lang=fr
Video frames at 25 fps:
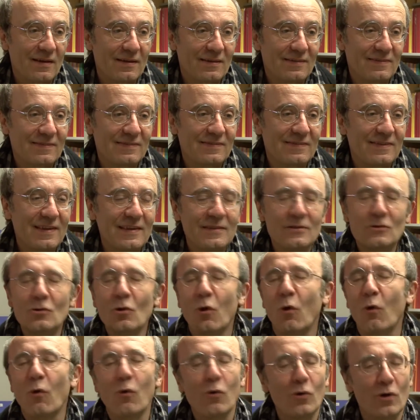c'est
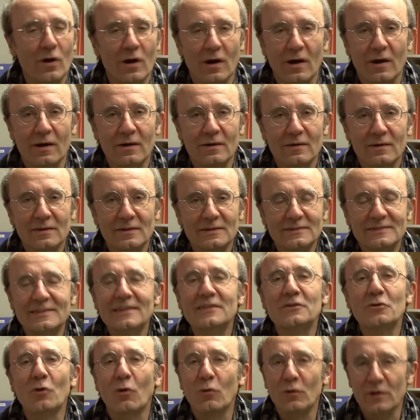drôle,
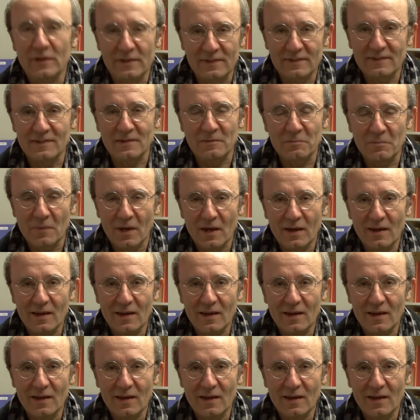c'est drôlissime.